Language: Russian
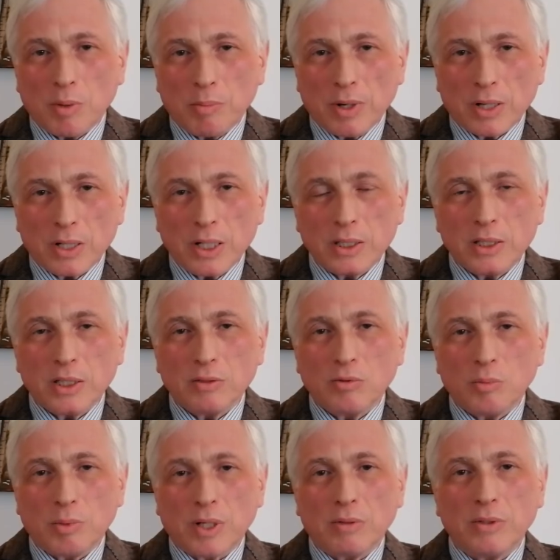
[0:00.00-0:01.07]
аппарате в
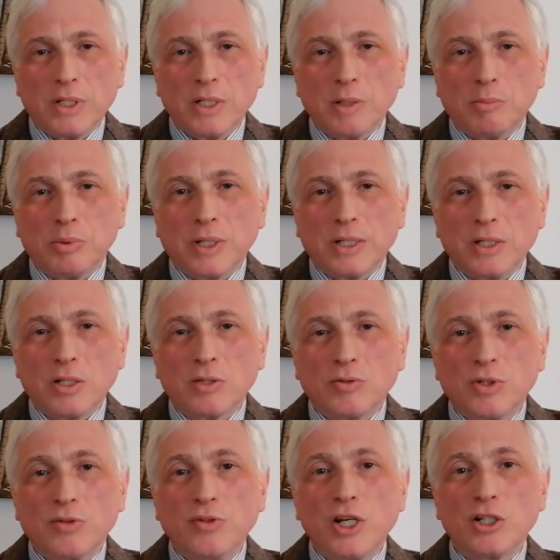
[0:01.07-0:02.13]
управлении
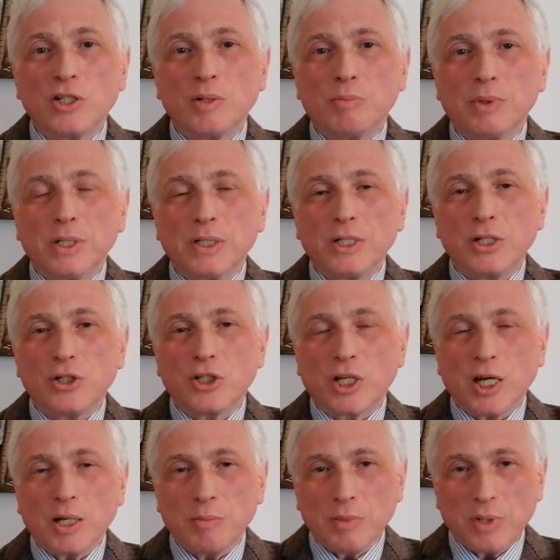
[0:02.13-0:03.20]
планирования внешнеполитических